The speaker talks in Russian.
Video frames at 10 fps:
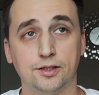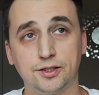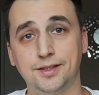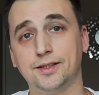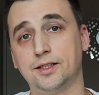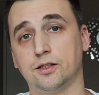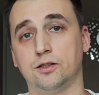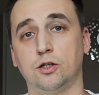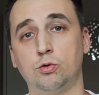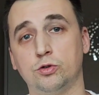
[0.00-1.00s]
скидки
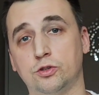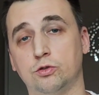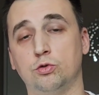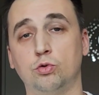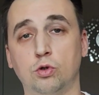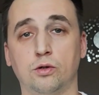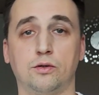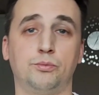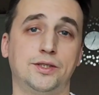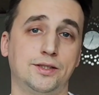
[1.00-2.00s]
доходят до
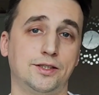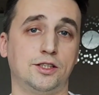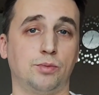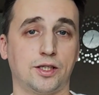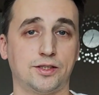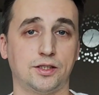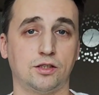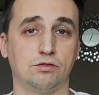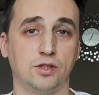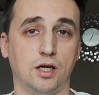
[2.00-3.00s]

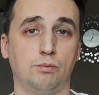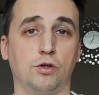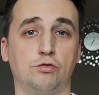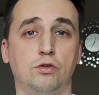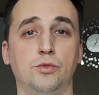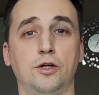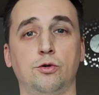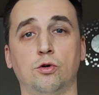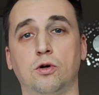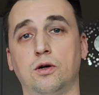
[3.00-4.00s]
50% на
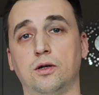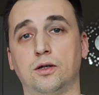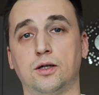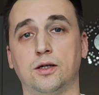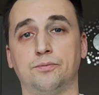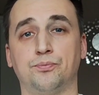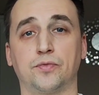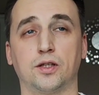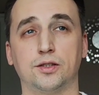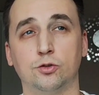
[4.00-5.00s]
парфюмерию, а,
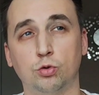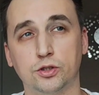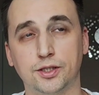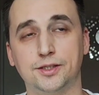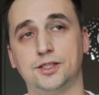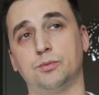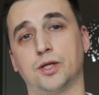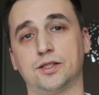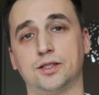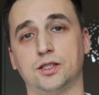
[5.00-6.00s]
до
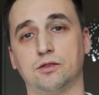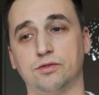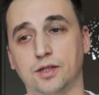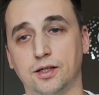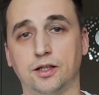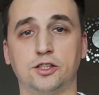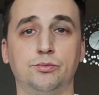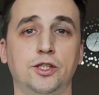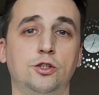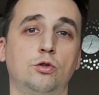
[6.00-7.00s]
30% на
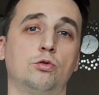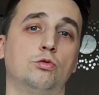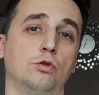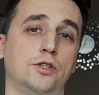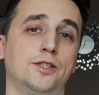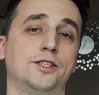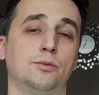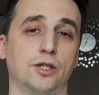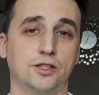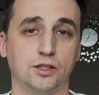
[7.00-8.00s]
косметику, до
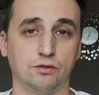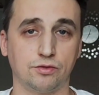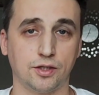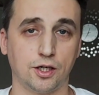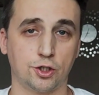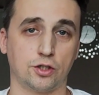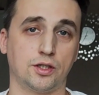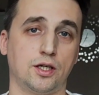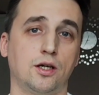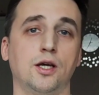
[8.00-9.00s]
30% также
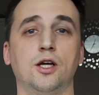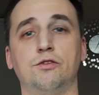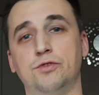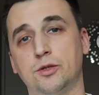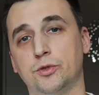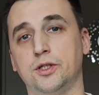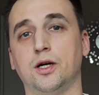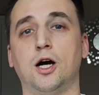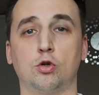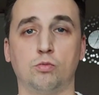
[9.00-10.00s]
на фирменные
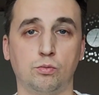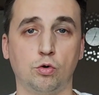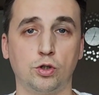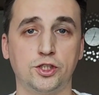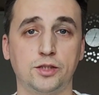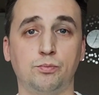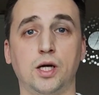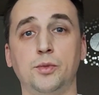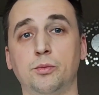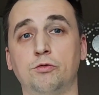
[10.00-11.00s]
аромабоксы.
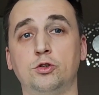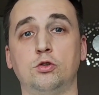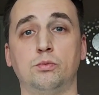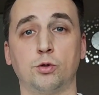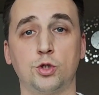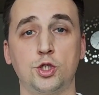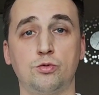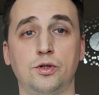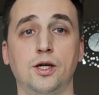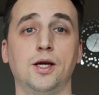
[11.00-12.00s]
Помимо всего
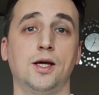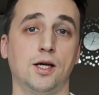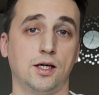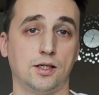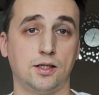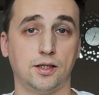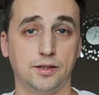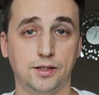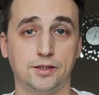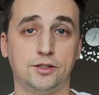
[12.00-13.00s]
прочего, а,
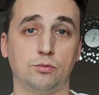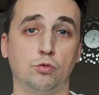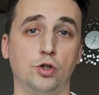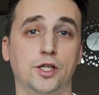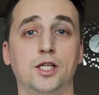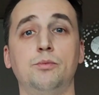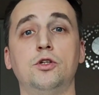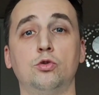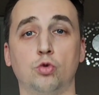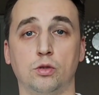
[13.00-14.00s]
есть мой
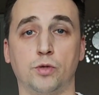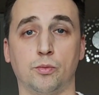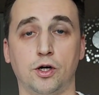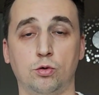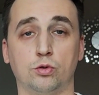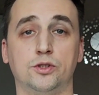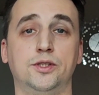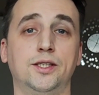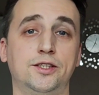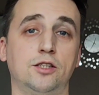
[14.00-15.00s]
именной промокод
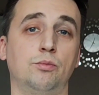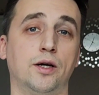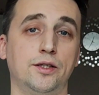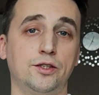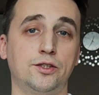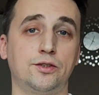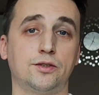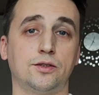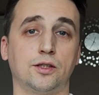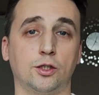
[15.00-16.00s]
10 Борис,
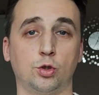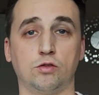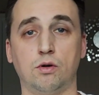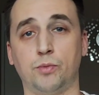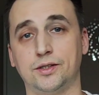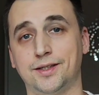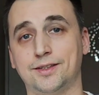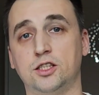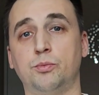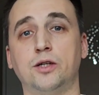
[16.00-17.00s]
а, который вам
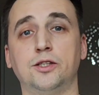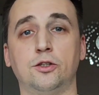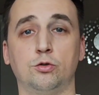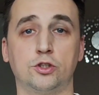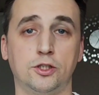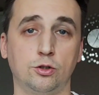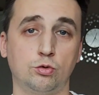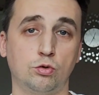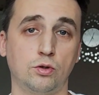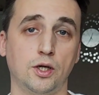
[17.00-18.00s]
подарит дополнительную
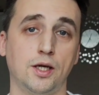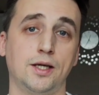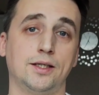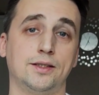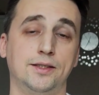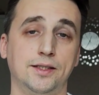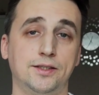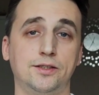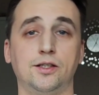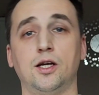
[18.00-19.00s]
скидку
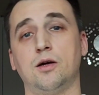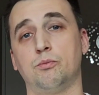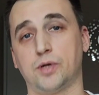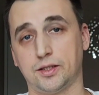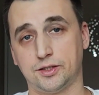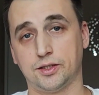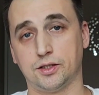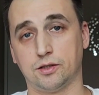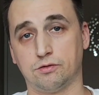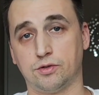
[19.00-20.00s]

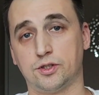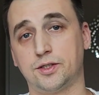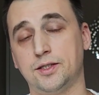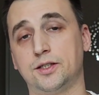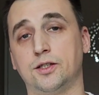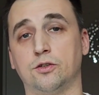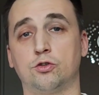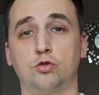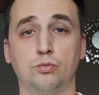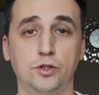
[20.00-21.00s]
10%. Скидки
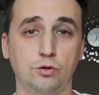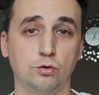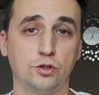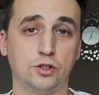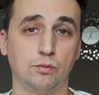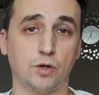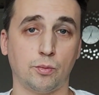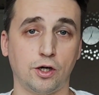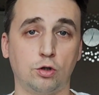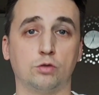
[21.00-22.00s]
суммируются,
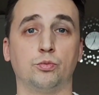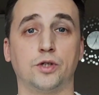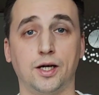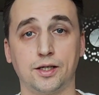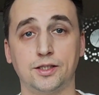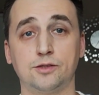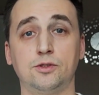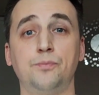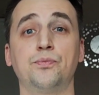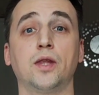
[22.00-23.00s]
промокод
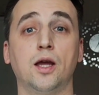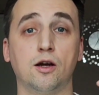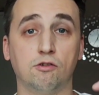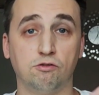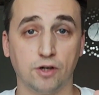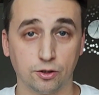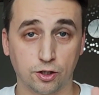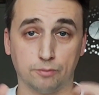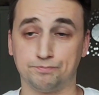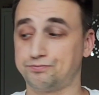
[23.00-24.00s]
многоразовый,
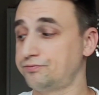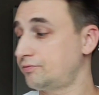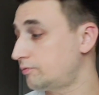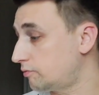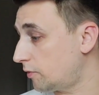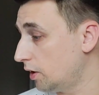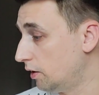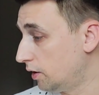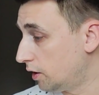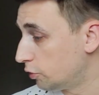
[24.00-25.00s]
welcome.
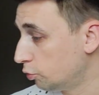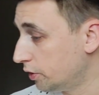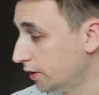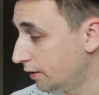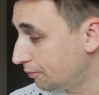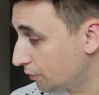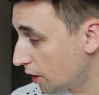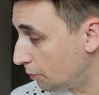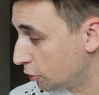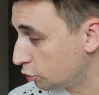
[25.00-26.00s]
Ну и
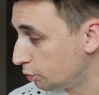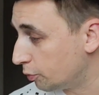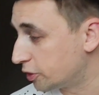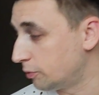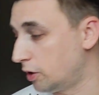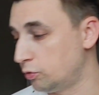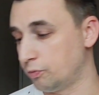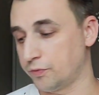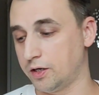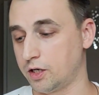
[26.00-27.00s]
приступим к
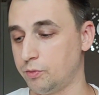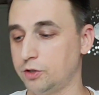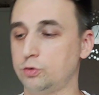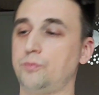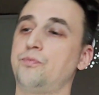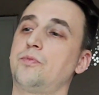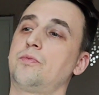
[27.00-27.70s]
самому аромату.